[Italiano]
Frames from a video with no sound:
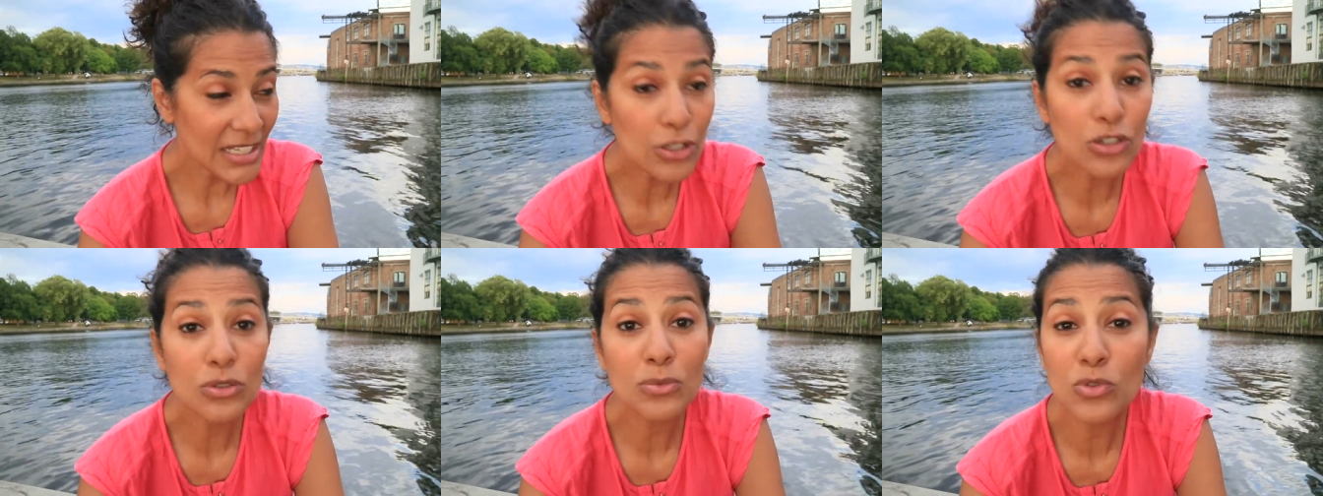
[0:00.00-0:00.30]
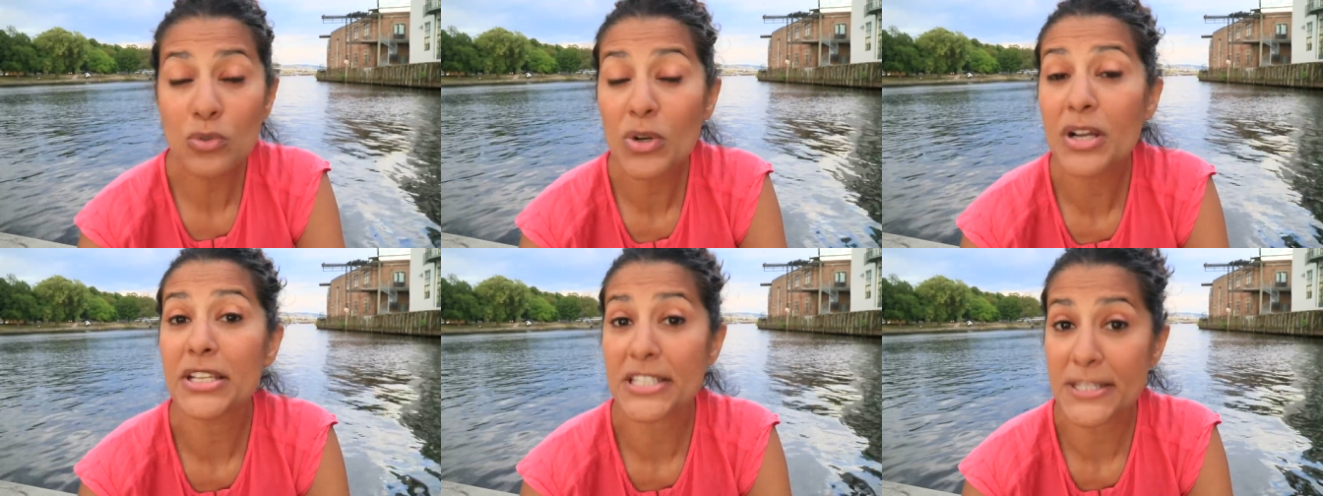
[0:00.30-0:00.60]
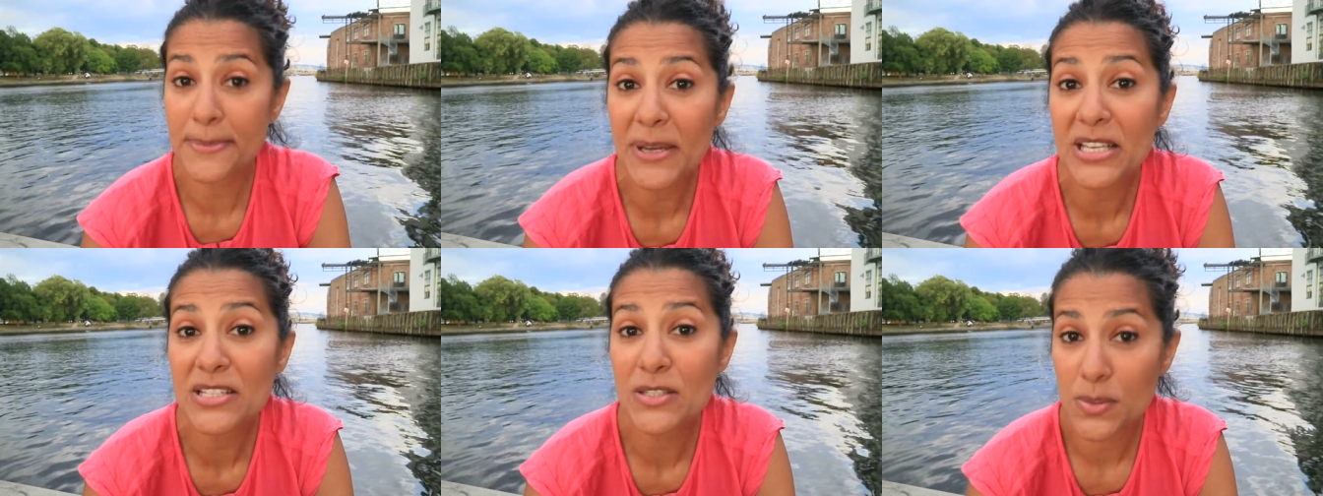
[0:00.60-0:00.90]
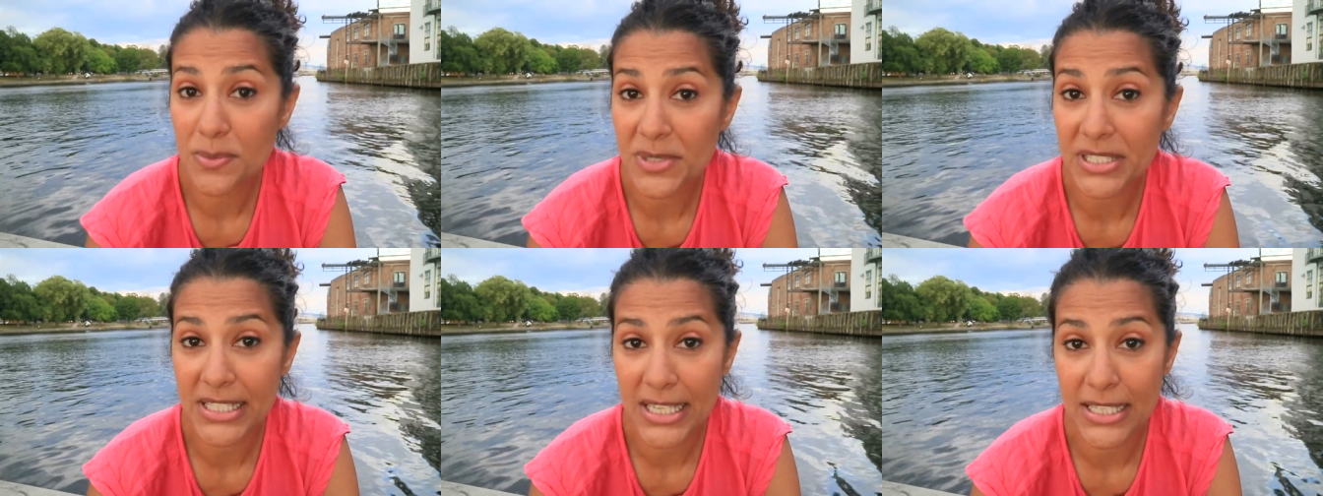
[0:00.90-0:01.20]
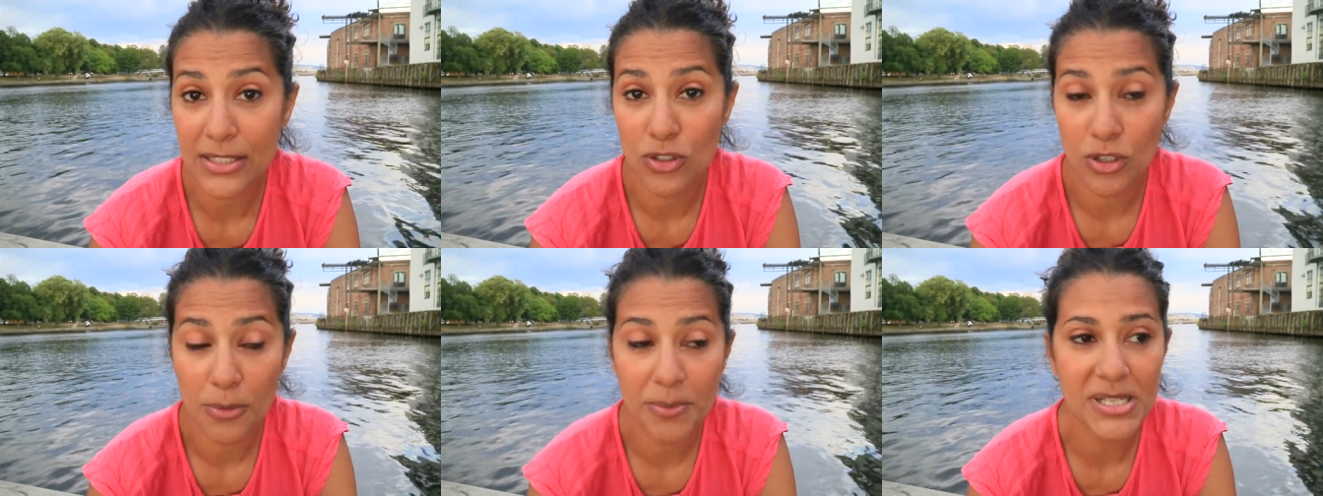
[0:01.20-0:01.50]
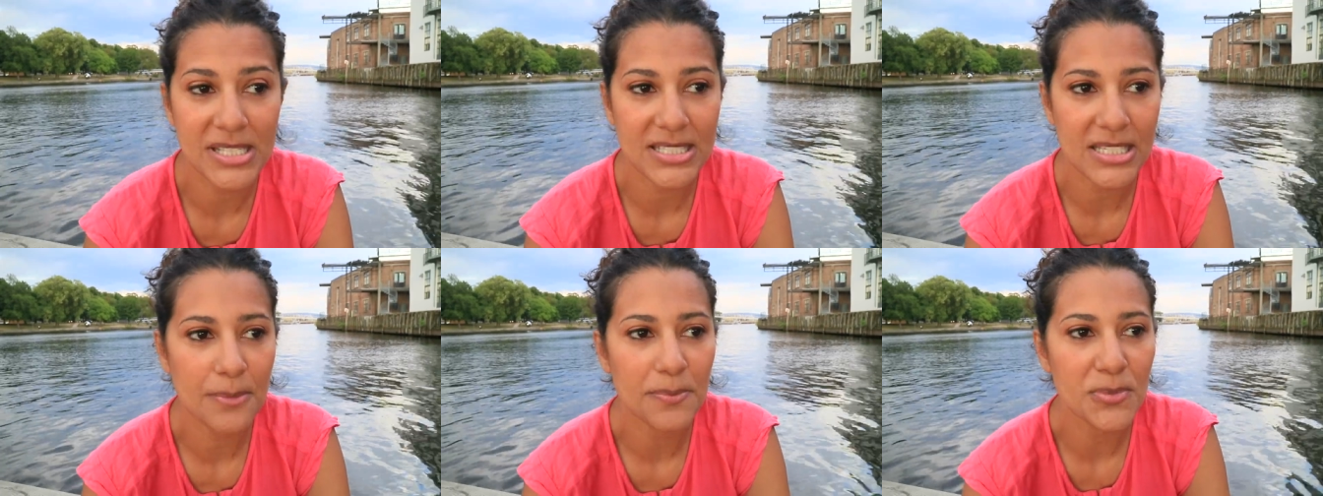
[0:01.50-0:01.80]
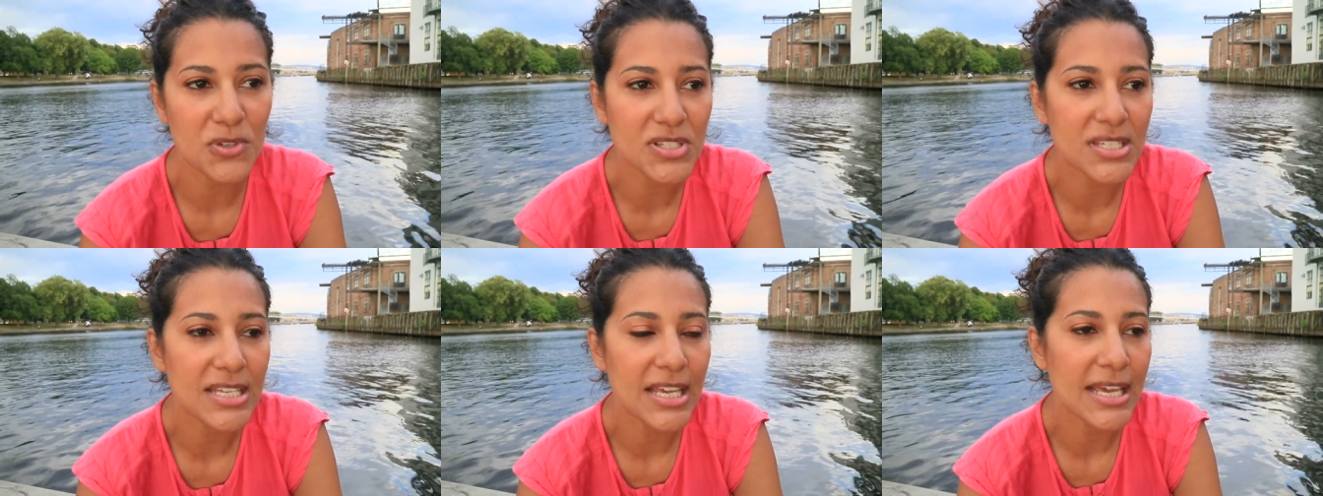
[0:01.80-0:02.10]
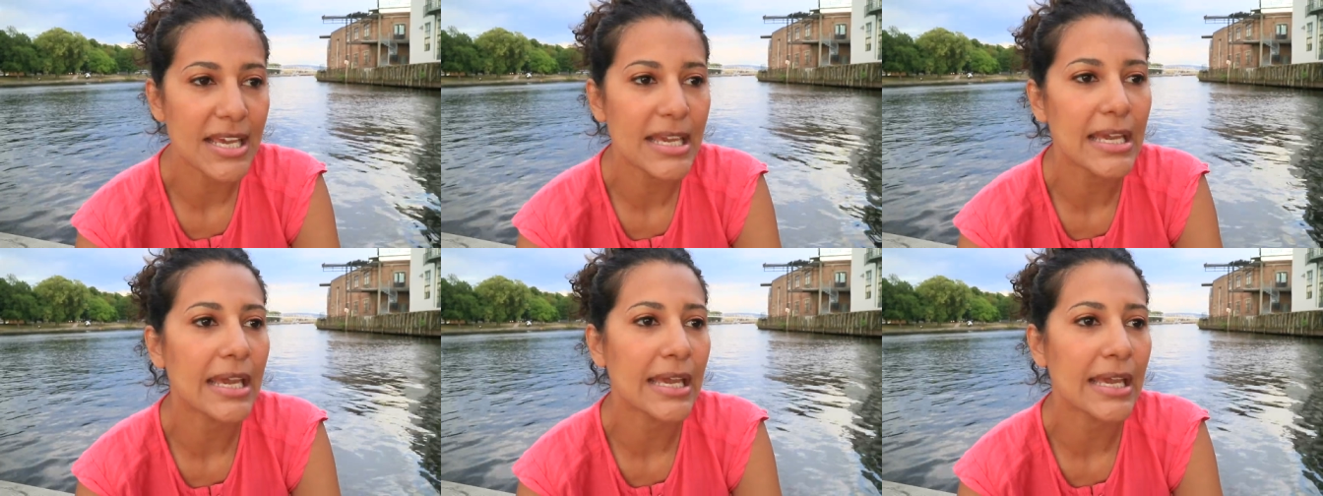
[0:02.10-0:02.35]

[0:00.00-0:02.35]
Comunque spesso mi chiedono per esempio se